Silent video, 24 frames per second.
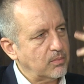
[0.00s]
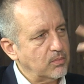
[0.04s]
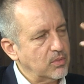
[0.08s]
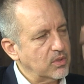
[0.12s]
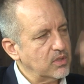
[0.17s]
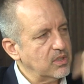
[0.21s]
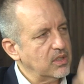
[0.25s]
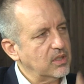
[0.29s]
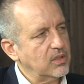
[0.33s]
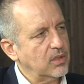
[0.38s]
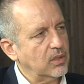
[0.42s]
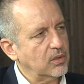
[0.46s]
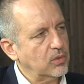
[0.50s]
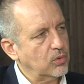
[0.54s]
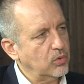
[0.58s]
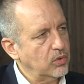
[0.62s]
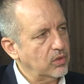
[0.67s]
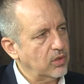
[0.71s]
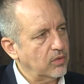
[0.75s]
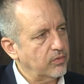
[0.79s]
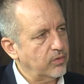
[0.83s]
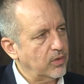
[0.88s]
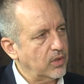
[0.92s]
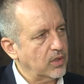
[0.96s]
hat man sich
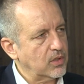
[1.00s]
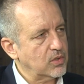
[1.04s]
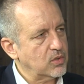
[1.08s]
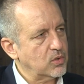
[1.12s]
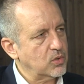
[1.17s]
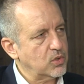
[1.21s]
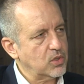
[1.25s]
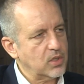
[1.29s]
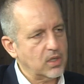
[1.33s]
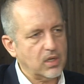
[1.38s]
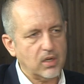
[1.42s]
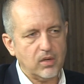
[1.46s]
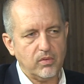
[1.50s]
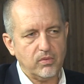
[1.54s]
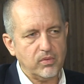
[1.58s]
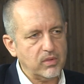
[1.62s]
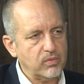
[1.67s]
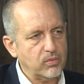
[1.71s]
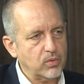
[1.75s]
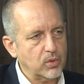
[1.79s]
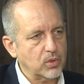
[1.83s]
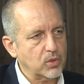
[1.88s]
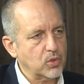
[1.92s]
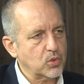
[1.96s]
darunter vorzustellen?
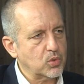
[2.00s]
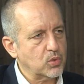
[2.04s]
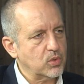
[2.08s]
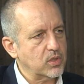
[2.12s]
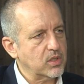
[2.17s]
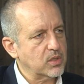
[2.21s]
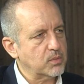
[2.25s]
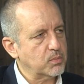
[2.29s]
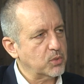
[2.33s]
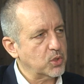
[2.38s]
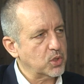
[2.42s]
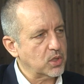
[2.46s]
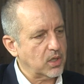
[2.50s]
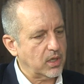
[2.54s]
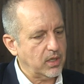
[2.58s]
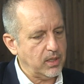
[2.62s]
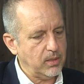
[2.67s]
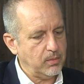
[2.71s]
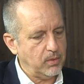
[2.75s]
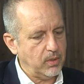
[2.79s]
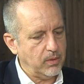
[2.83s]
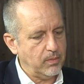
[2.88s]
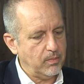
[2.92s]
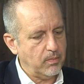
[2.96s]
Wie würdest du das
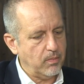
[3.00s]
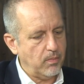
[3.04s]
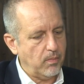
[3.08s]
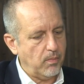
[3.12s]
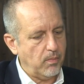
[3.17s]
beschreiben?